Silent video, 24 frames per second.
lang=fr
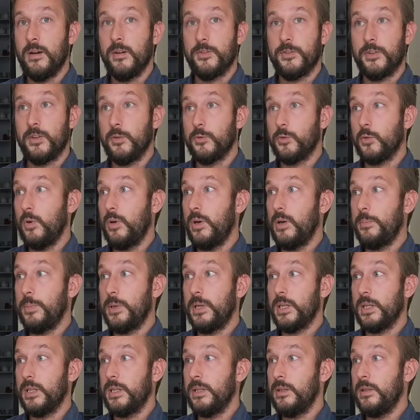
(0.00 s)
son
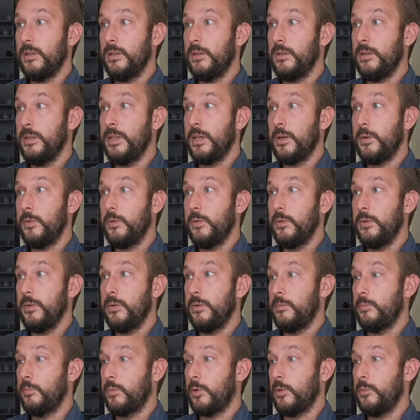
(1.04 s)
apparaît, il y a eu
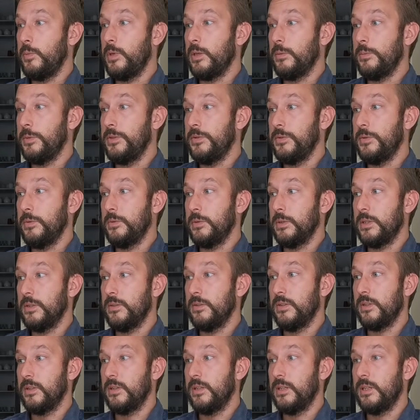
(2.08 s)
une première mission qui
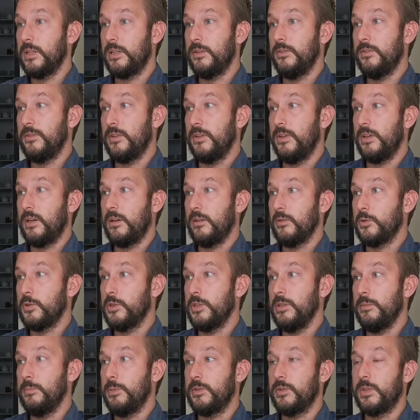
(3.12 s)
s'était
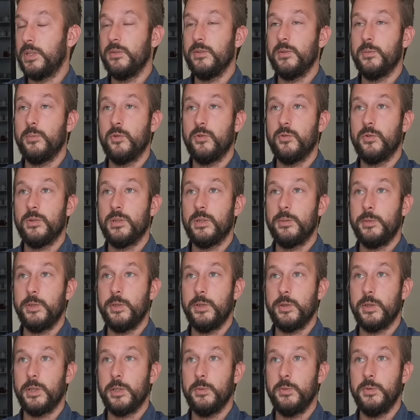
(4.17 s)
déclenchée parce qu'il y avait besoin
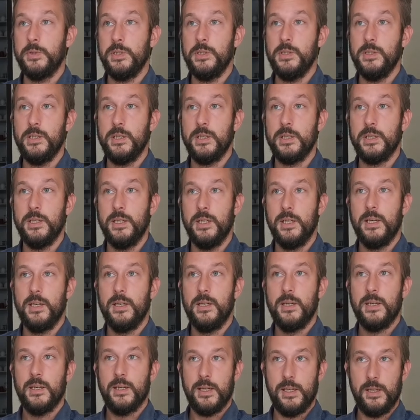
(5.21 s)
d'améliorer l'outil, et,
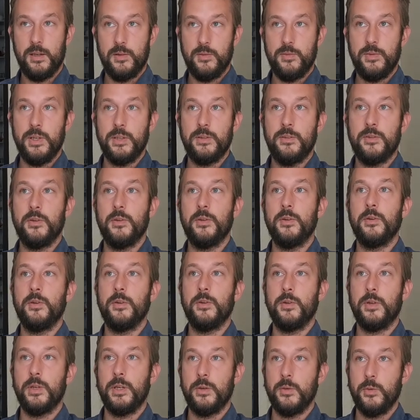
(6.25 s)
et, en fait, euh,
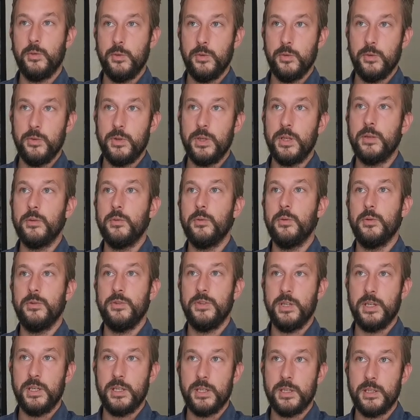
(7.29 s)
et une, et une
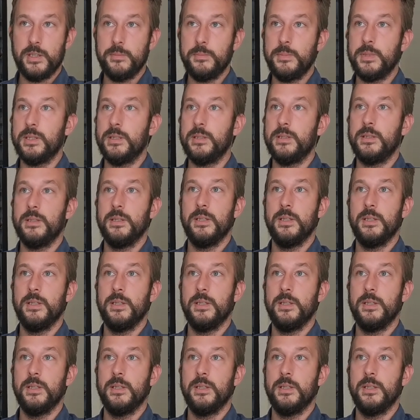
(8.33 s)
deuxième, et,